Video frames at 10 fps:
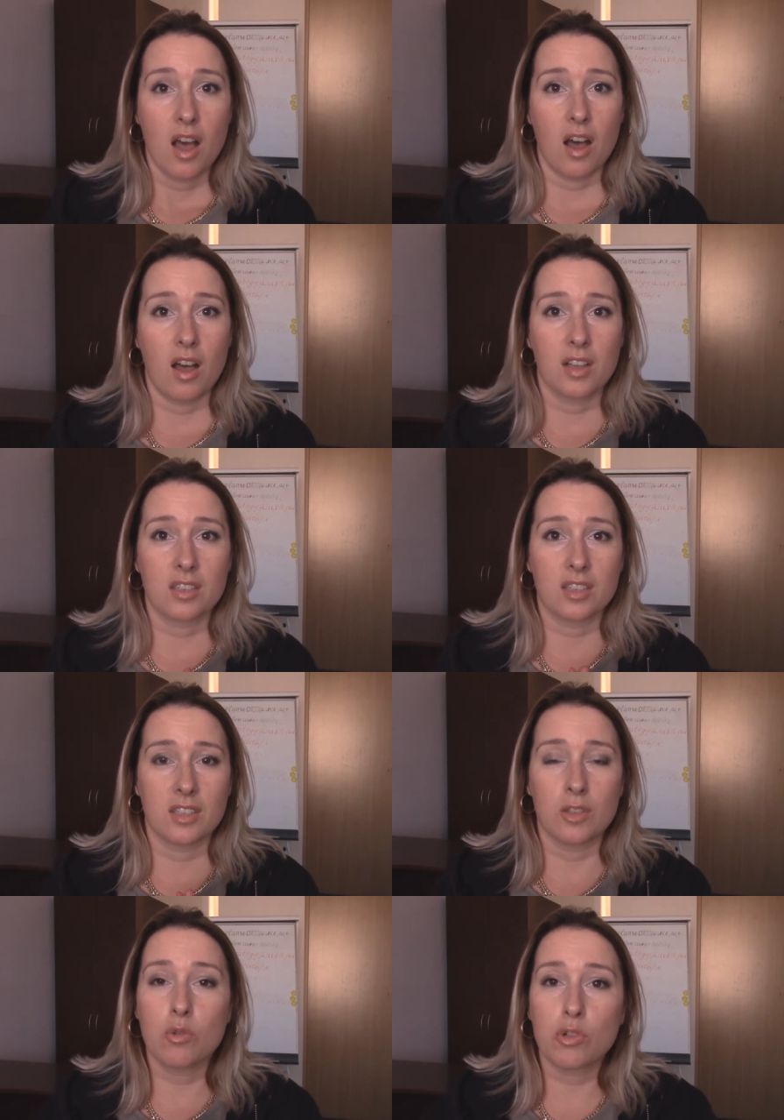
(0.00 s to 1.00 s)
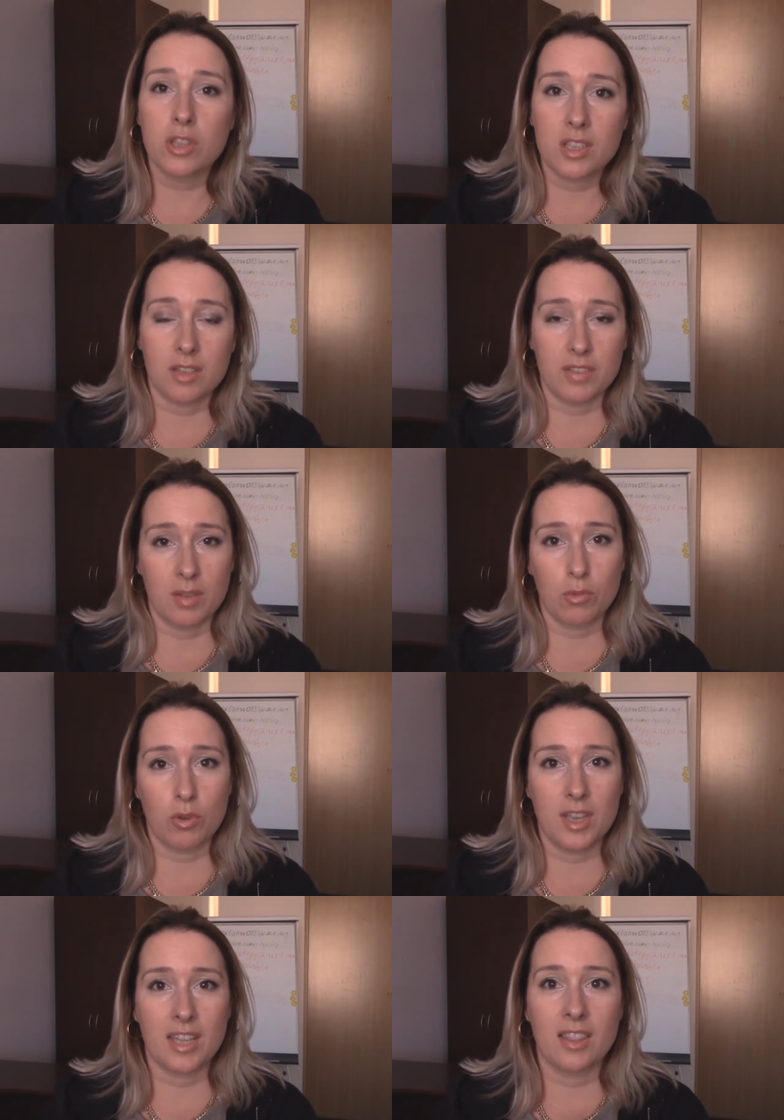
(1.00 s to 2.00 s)
А, нужны совсем
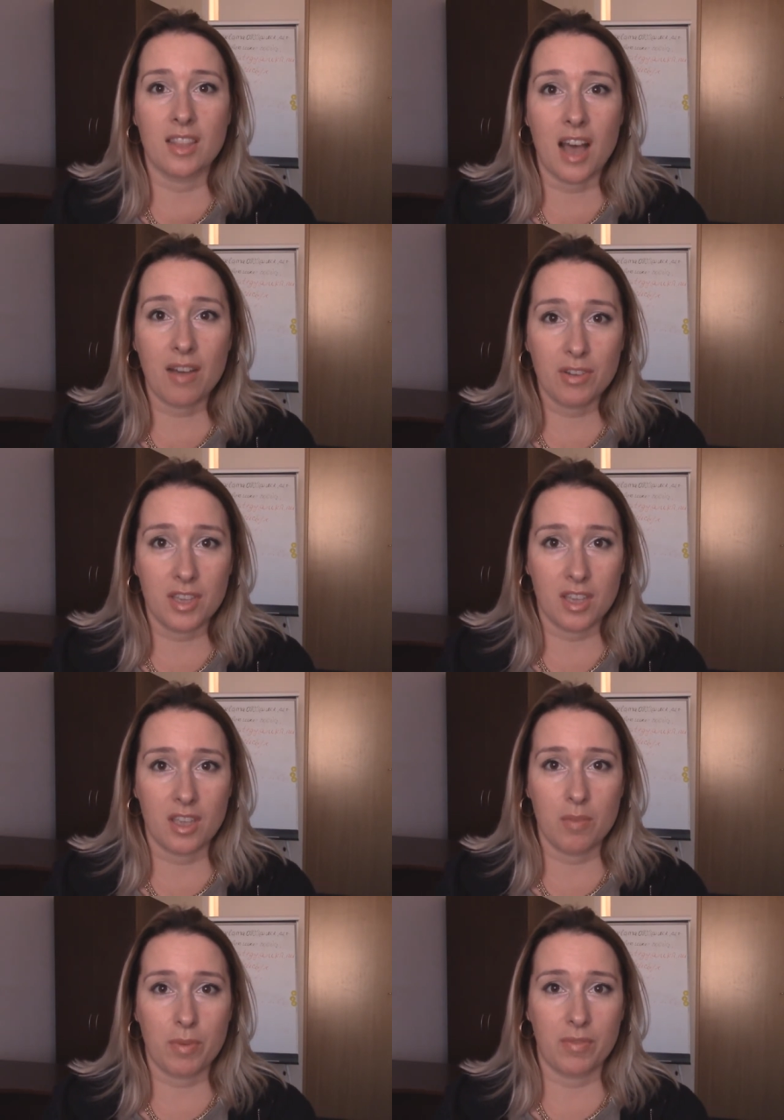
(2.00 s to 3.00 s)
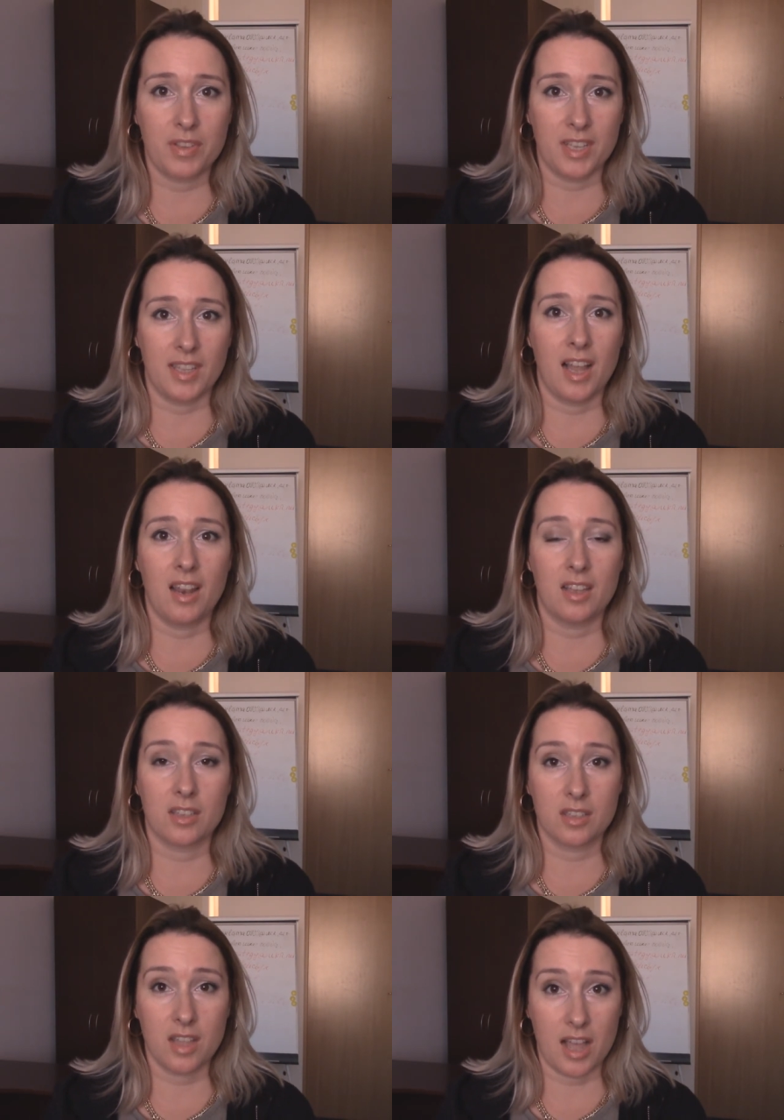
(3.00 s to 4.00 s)
другие навыки и
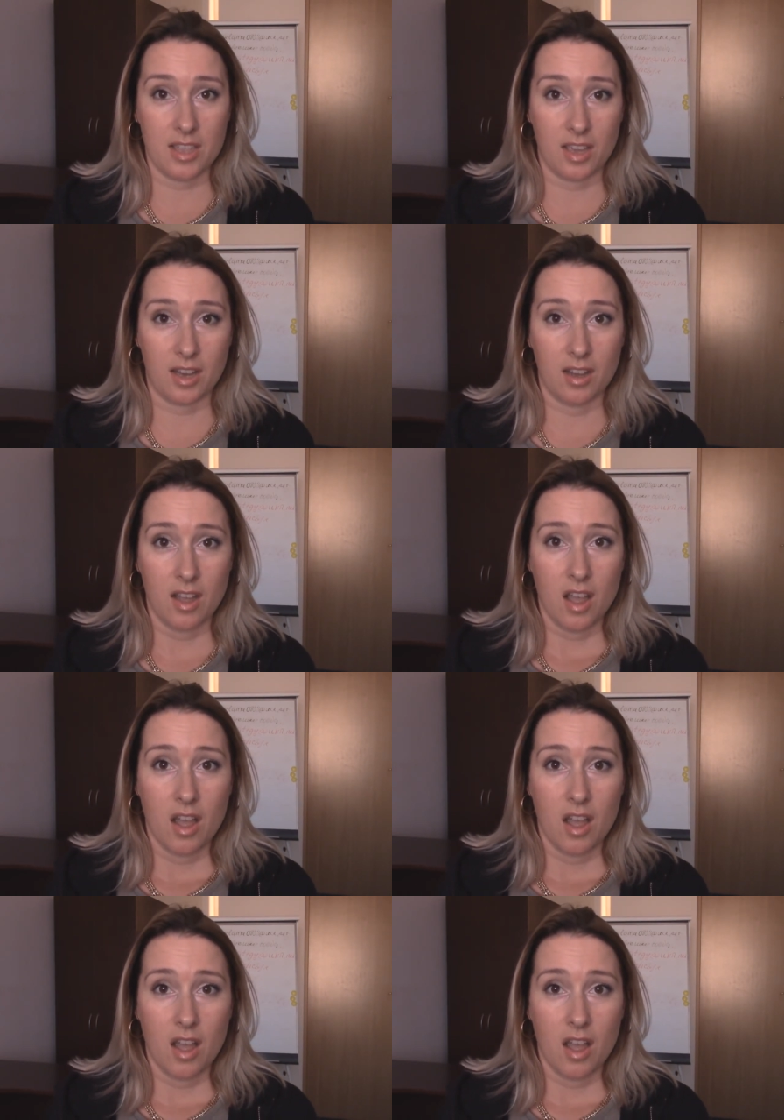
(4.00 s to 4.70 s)
профессиональные знания.